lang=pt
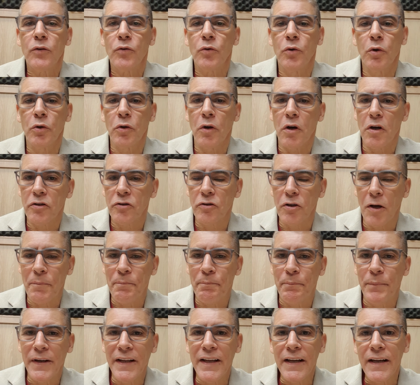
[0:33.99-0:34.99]
do nosso
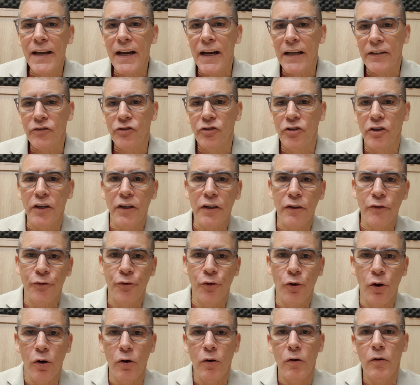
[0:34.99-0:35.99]

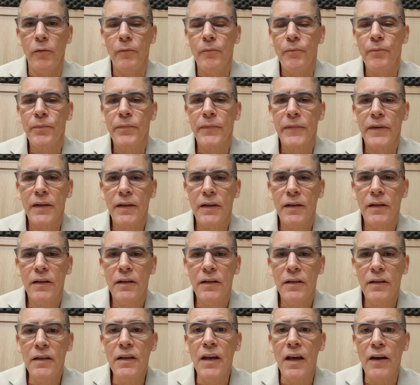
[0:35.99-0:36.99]
aplicativo
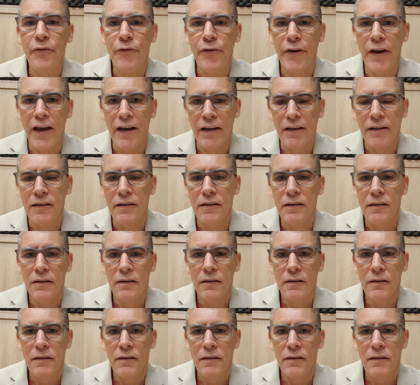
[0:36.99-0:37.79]
IEVEC,